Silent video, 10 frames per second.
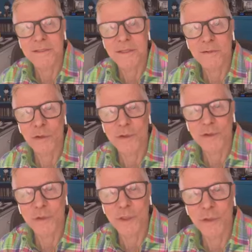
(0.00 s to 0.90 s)

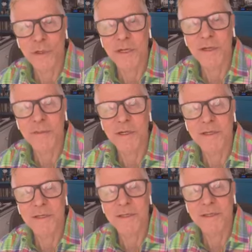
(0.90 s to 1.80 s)
negou-se o teorema,
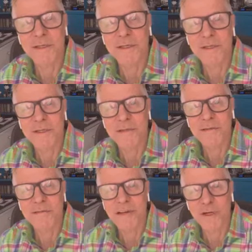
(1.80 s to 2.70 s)

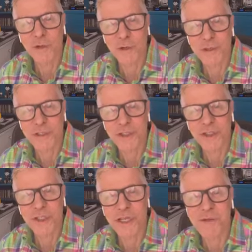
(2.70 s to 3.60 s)
falhou o
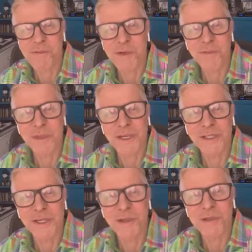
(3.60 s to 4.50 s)
sistema,
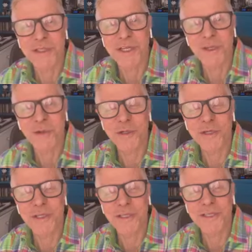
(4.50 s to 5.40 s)
perdeu-se a
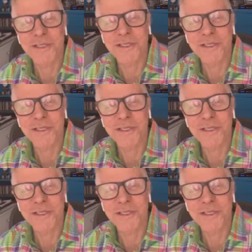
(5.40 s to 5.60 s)
teoria.